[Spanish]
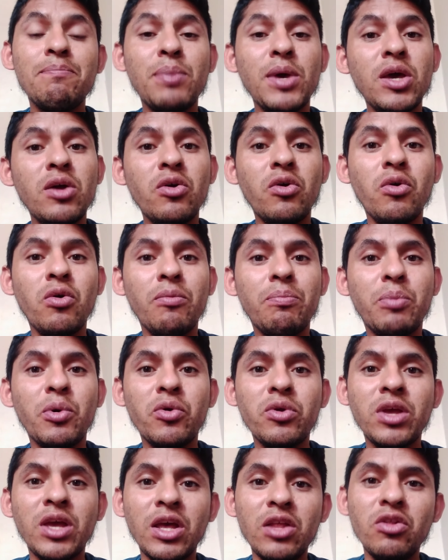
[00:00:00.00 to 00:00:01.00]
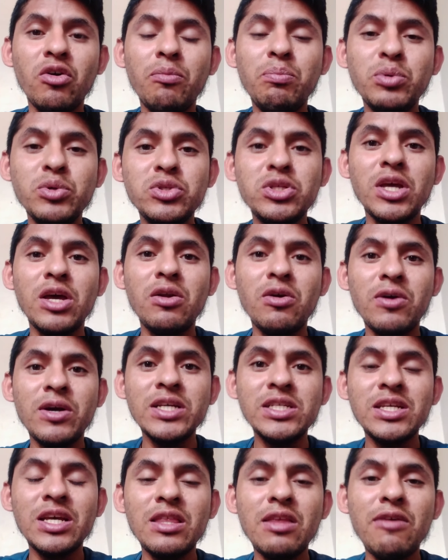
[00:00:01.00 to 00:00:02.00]
pero, ¿por qué no pusieron
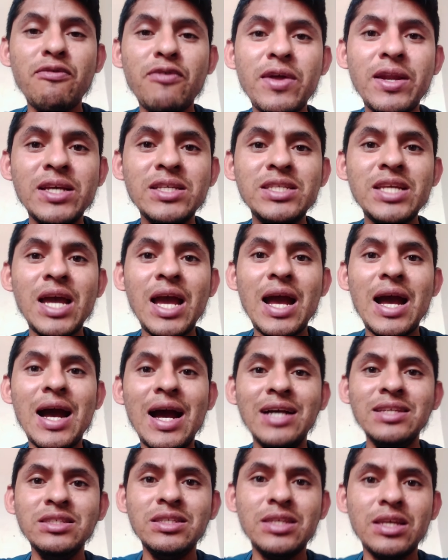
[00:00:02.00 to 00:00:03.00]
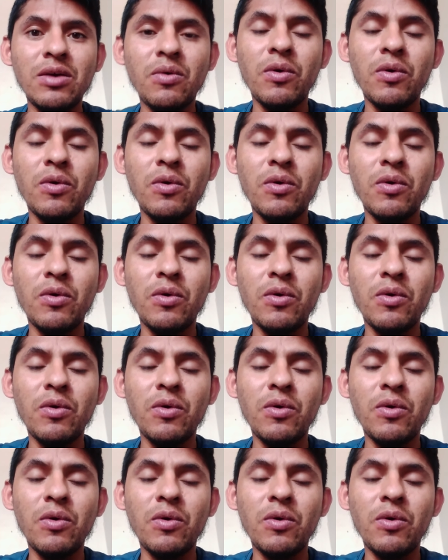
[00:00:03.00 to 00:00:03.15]
esa diferencia antes,